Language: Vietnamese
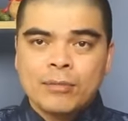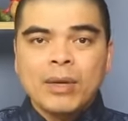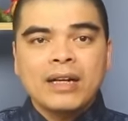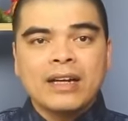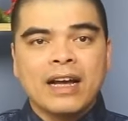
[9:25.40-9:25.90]

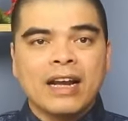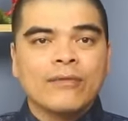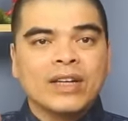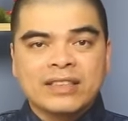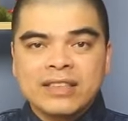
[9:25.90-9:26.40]
Bất kể làm
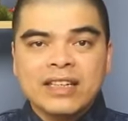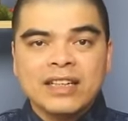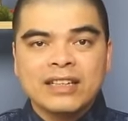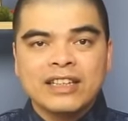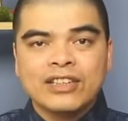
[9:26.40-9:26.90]
việc
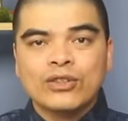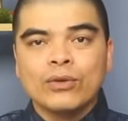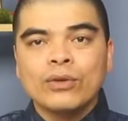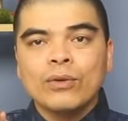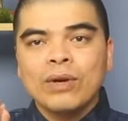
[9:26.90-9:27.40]
gì thì
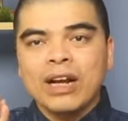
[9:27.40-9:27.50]
chúng cũng